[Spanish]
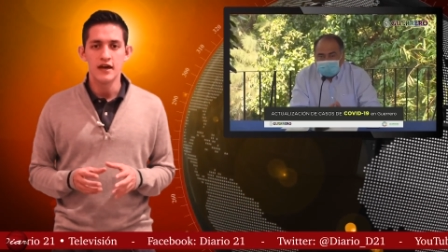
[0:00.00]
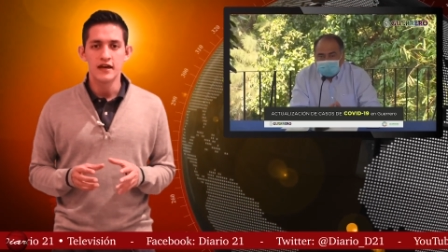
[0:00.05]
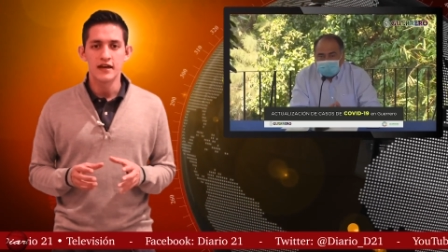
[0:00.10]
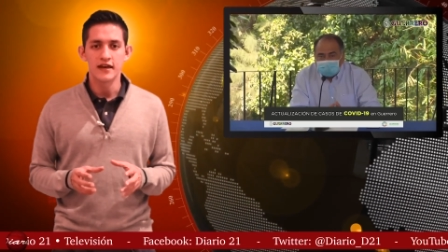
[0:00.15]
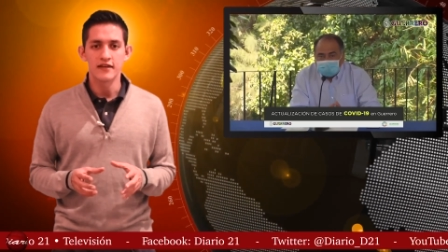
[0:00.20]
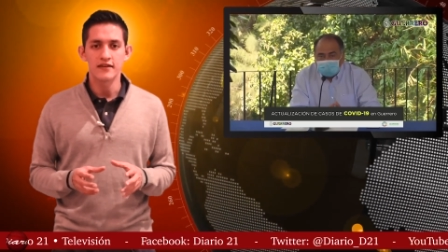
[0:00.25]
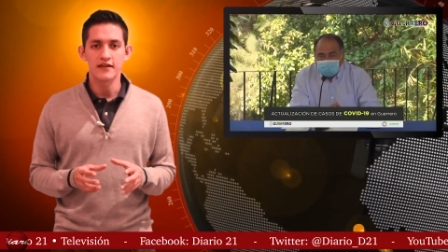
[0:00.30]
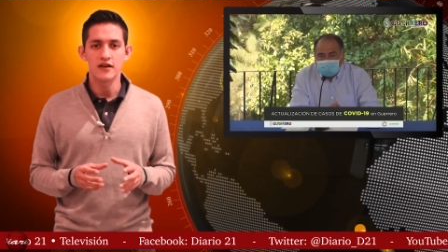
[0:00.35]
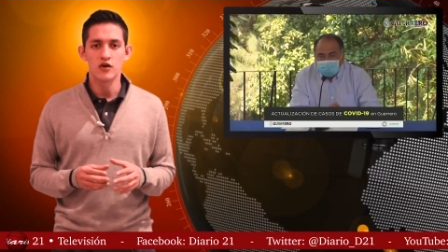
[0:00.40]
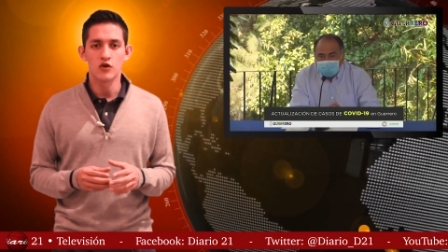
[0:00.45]

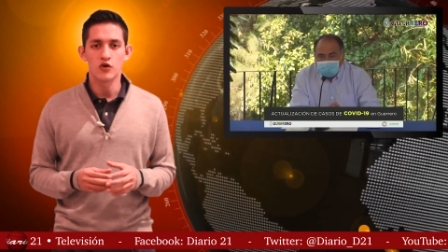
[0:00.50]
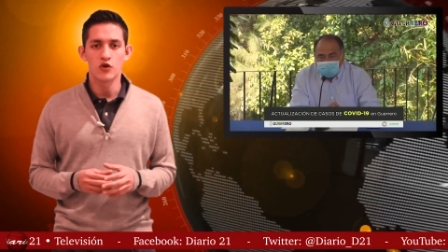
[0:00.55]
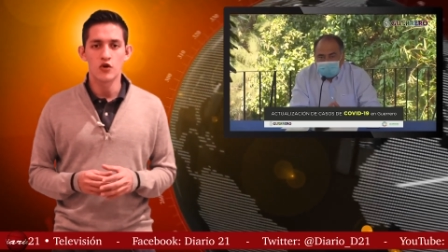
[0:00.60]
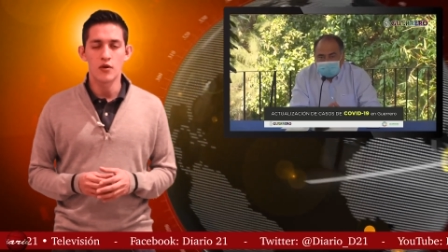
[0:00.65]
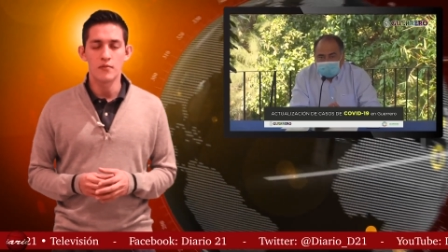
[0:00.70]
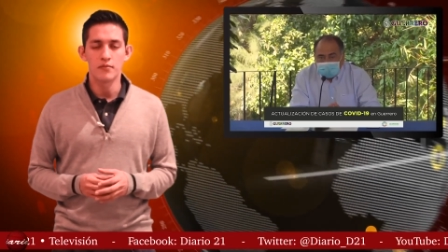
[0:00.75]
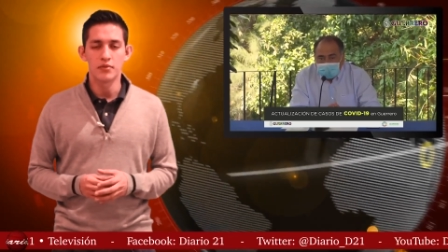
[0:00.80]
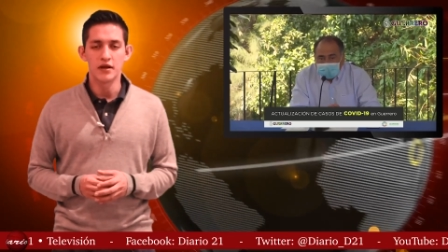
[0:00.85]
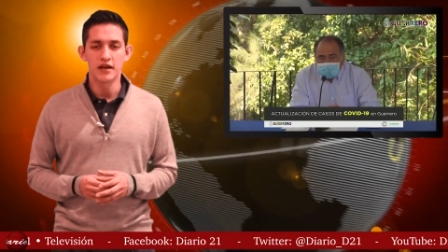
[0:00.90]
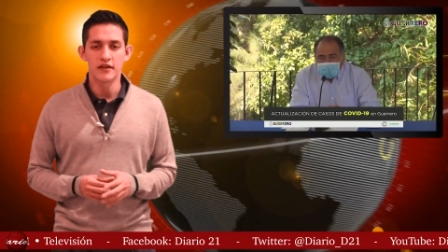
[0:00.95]
que se logró
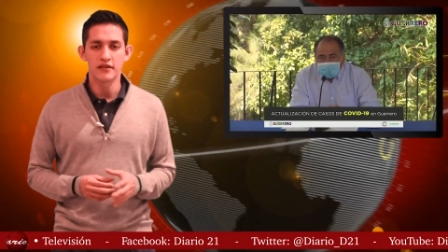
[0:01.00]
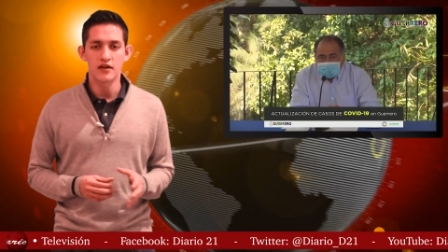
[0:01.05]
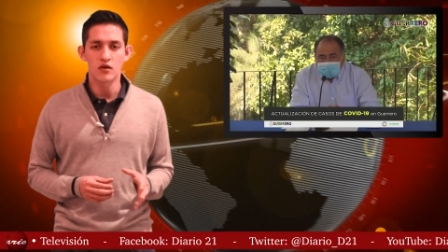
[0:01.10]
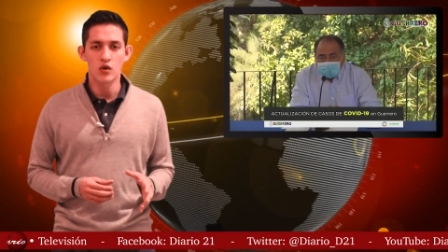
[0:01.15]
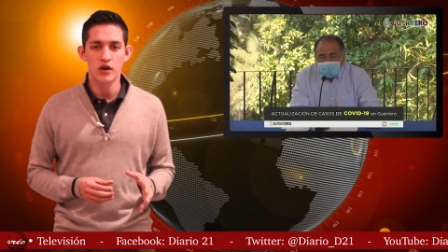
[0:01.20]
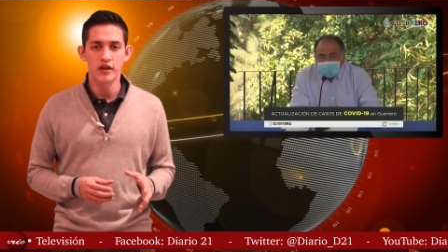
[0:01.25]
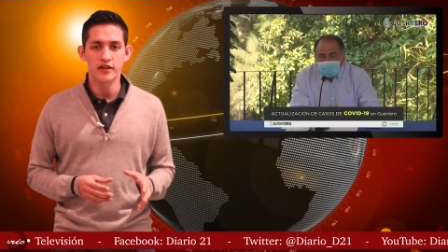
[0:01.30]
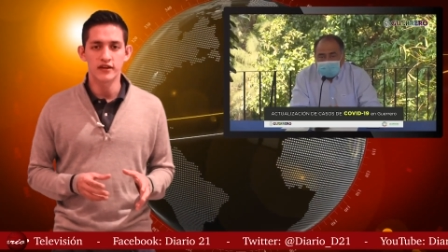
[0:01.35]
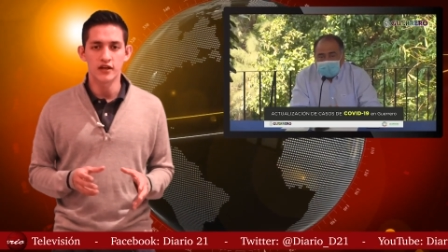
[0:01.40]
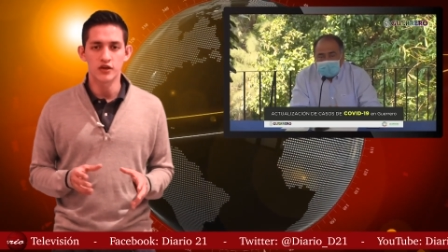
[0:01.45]
ampliar de
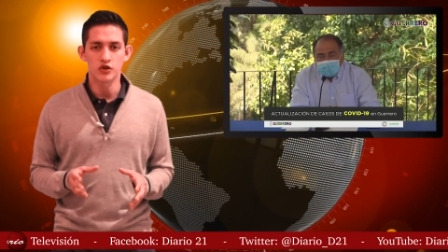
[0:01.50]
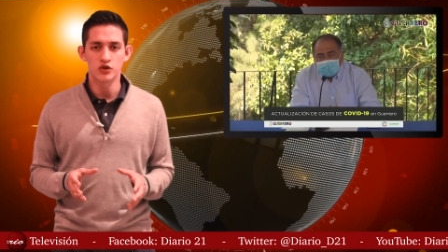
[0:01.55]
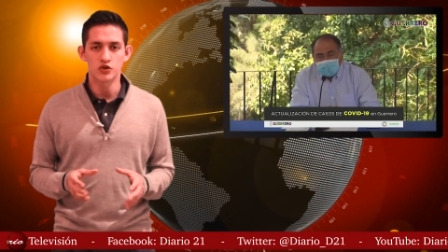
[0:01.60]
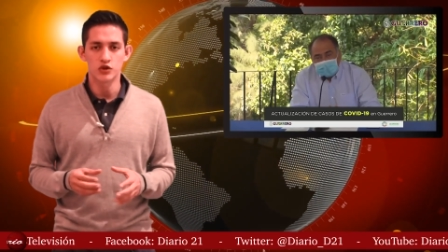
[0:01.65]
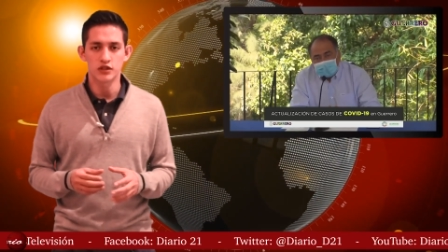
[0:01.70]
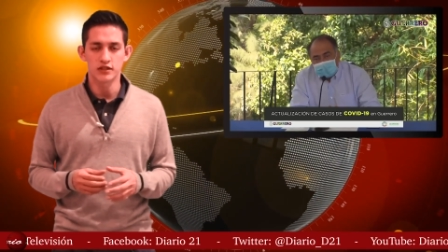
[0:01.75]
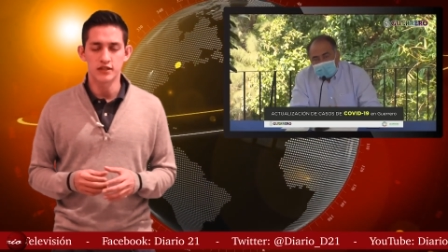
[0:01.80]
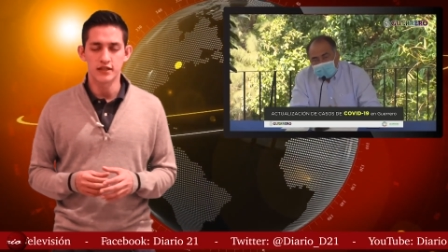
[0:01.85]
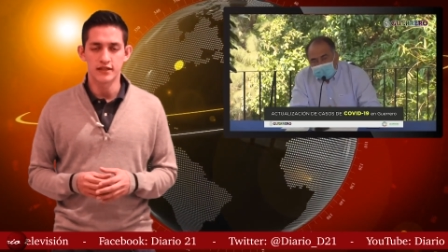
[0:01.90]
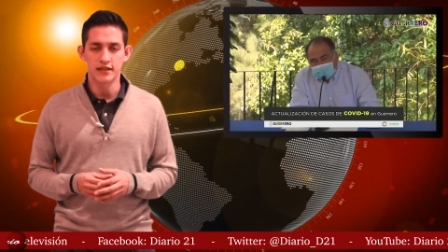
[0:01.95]

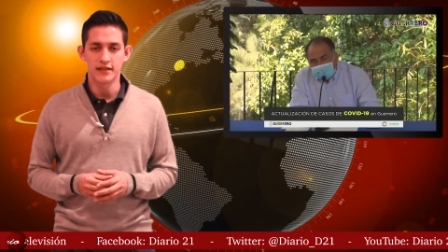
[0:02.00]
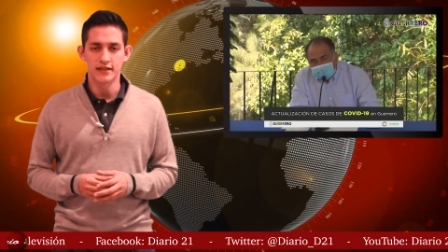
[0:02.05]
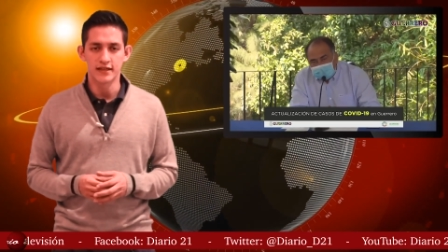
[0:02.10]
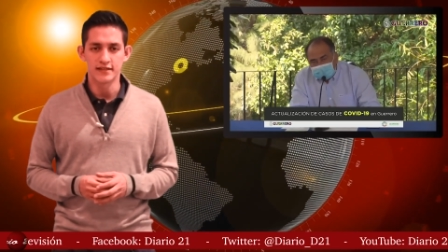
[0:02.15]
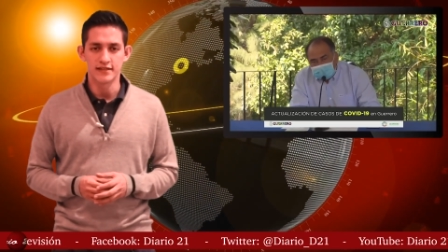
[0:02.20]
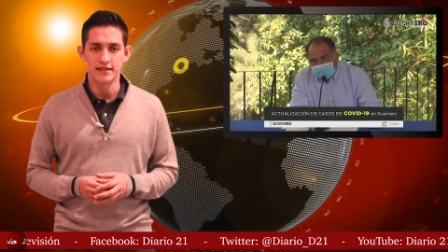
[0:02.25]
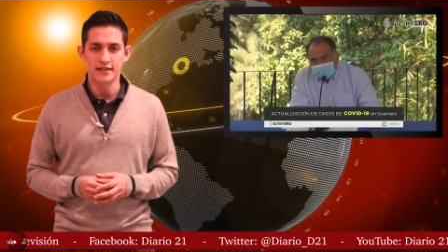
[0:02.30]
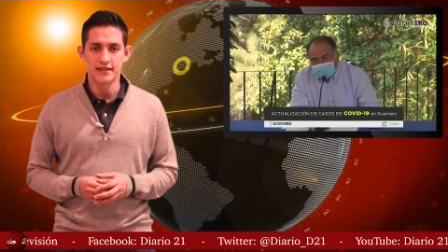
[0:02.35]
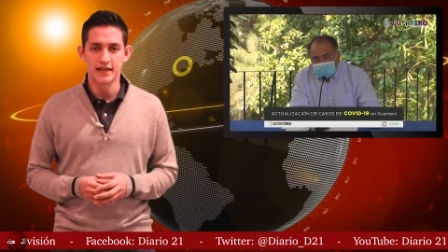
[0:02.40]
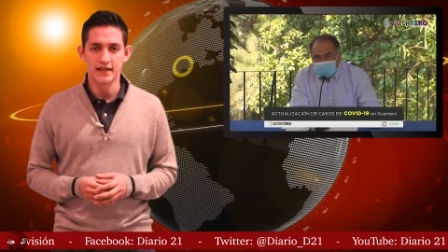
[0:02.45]
48 a
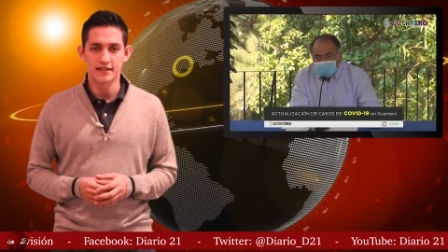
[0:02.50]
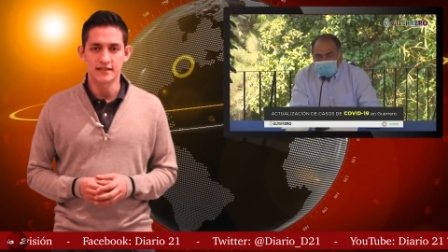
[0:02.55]
77